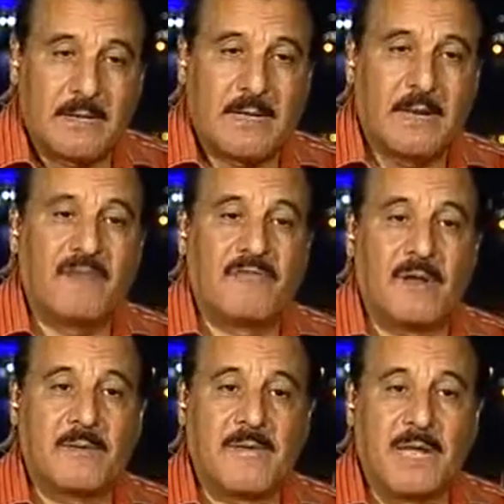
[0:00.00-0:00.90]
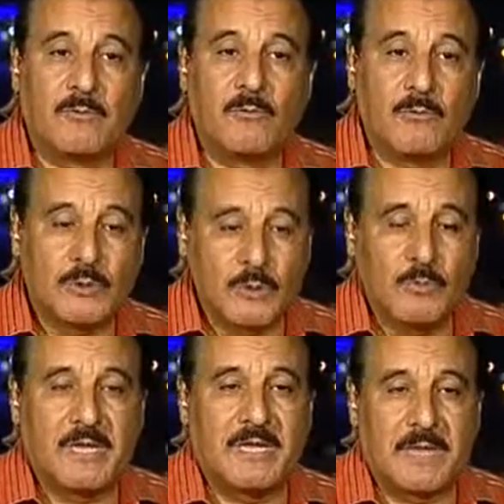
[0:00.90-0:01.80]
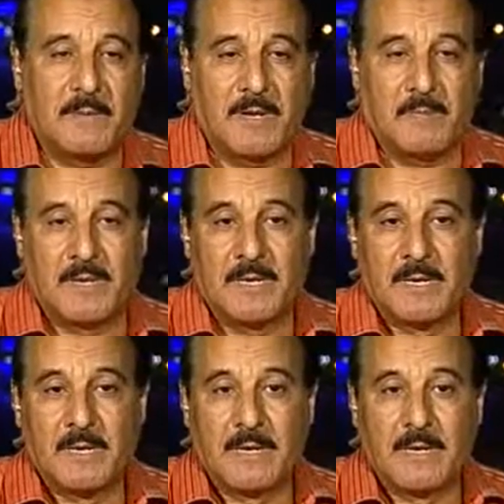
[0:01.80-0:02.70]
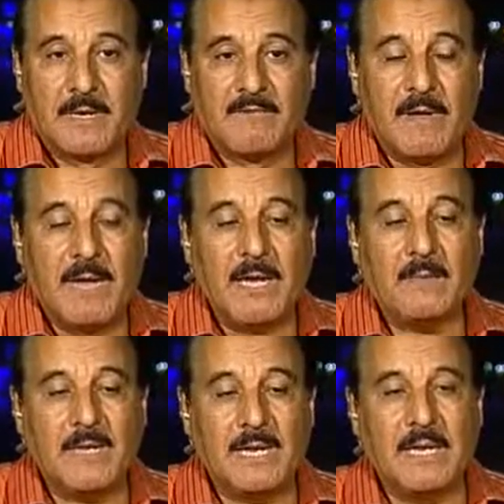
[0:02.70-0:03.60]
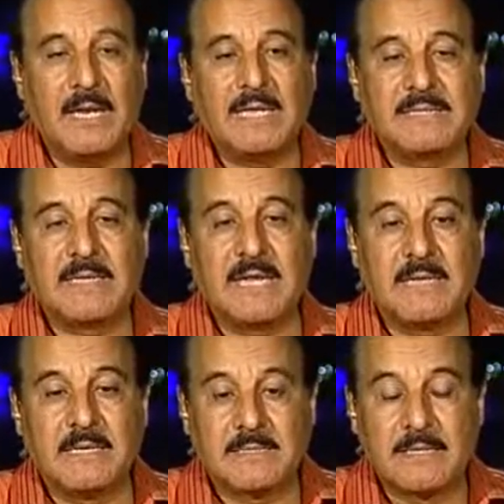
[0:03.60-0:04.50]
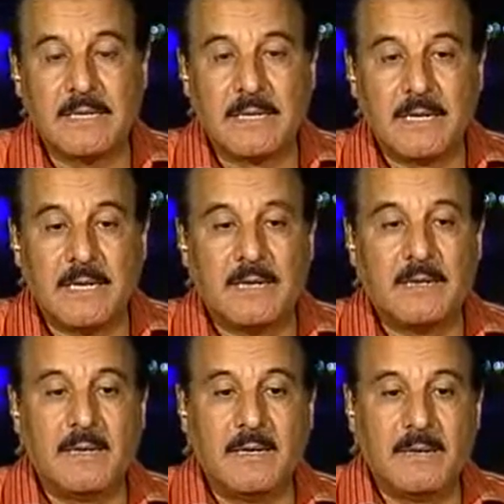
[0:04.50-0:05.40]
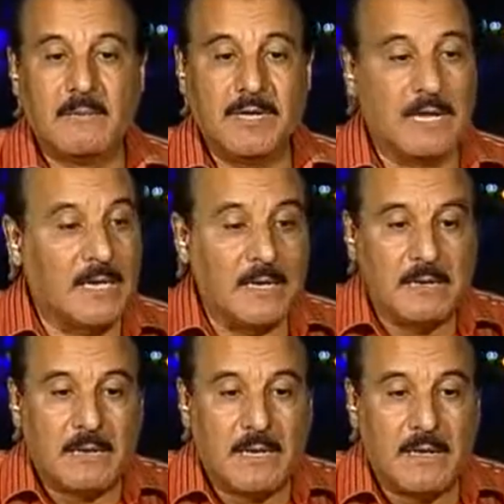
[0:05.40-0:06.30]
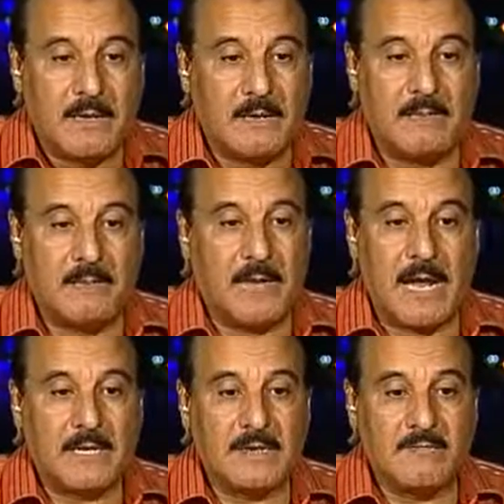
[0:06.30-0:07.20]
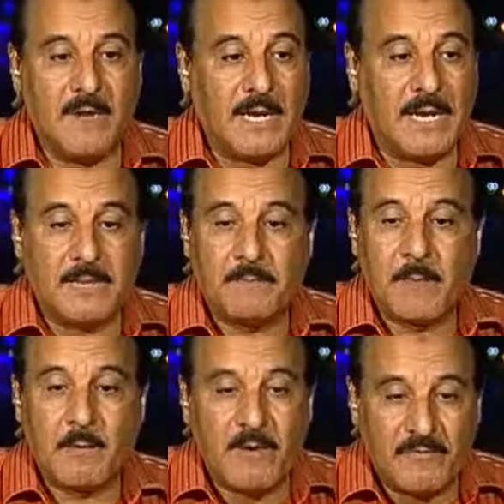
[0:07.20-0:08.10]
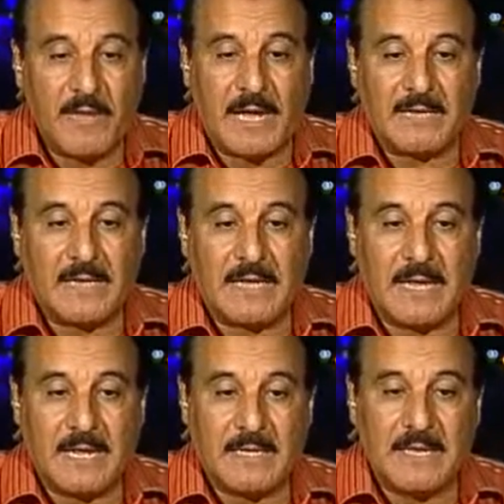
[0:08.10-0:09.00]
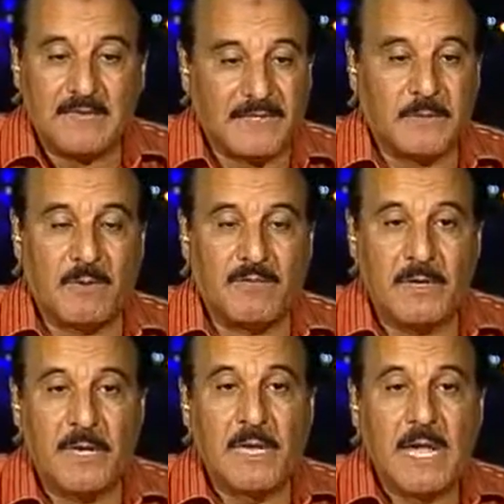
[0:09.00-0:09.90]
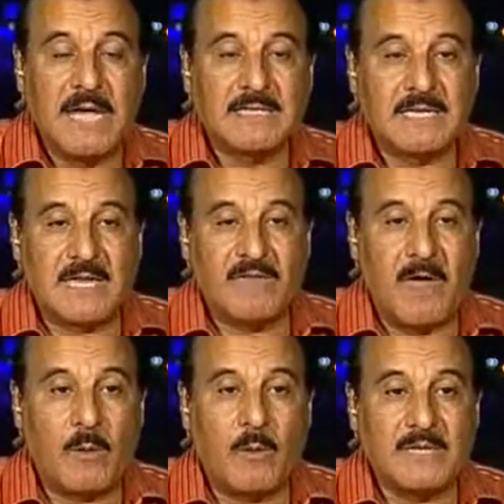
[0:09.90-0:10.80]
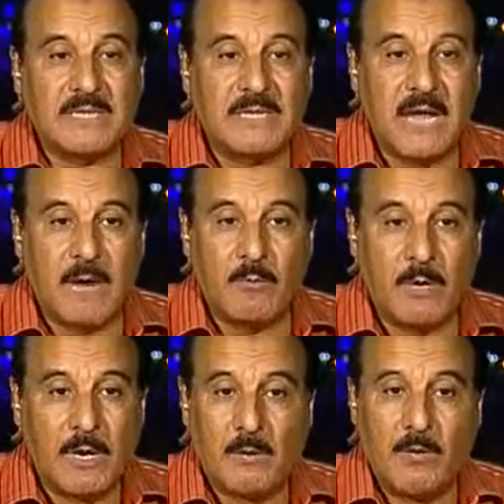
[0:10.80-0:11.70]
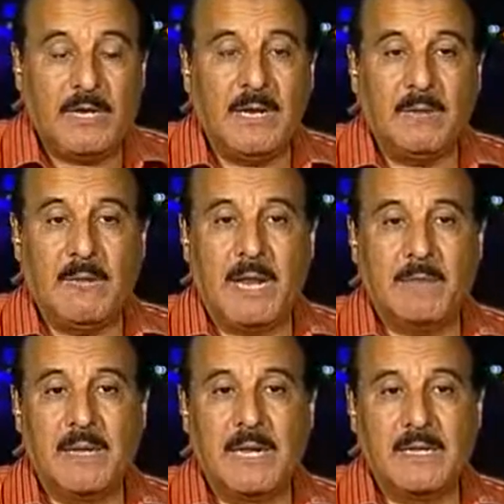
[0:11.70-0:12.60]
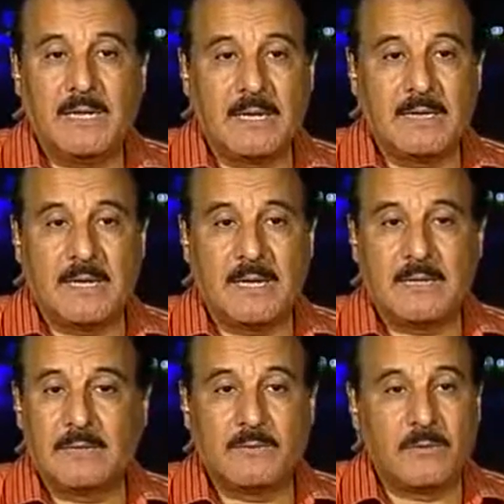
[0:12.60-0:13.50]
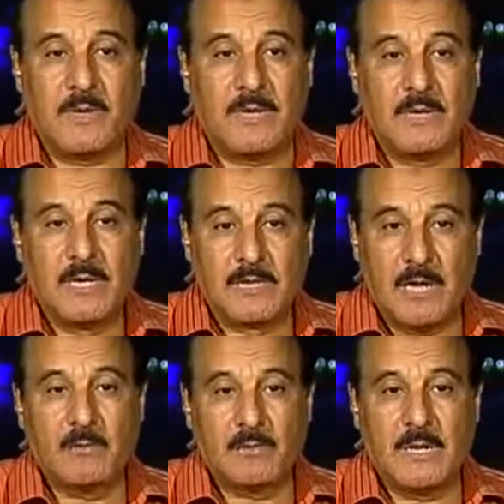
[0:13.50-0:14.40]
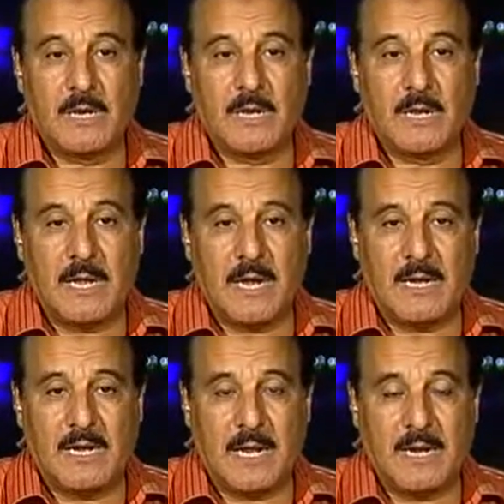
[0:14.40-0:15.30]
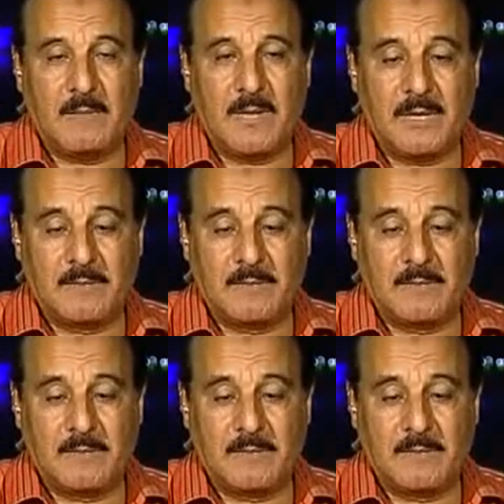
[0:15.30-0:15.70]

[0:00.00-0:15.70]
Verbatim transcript: الافكار بتاعته واسلوب الكتابه كمان صحيح فاحنا محتاجين هذا التغيير آه، محتاجين آه، يعني فعلا يبقى في عندنا ده نفسي يبقى في هذا التفاعل وهذا التعامل واحنا نعمل اعمال جيده جدا يعني تبقى تاخد طيب استاذ صلاح العالميه